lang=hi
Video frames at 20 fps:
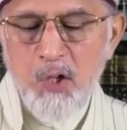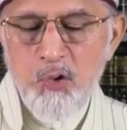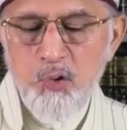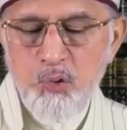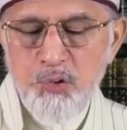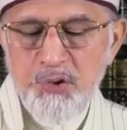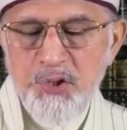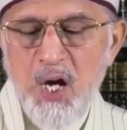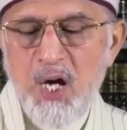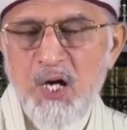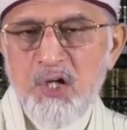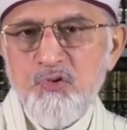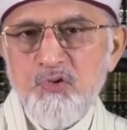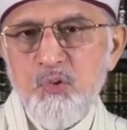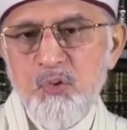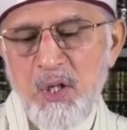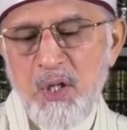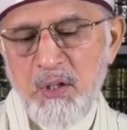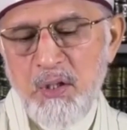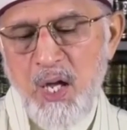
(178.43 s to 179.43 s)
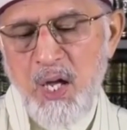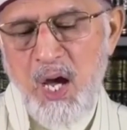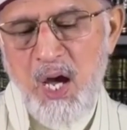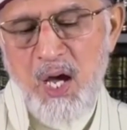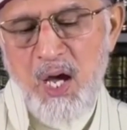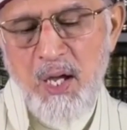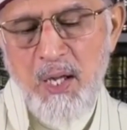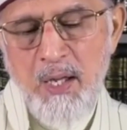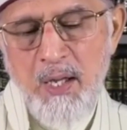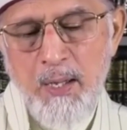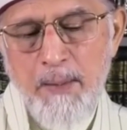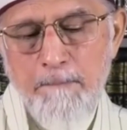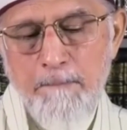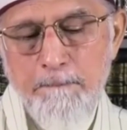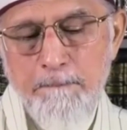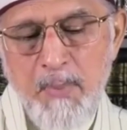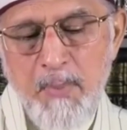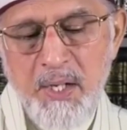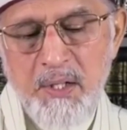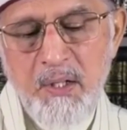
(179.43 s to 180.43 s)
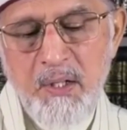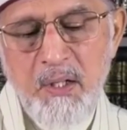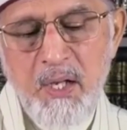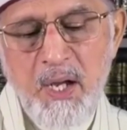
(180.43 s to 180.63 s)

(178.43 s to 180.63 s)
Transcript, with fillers: कालू या रसूल अल्लाह मन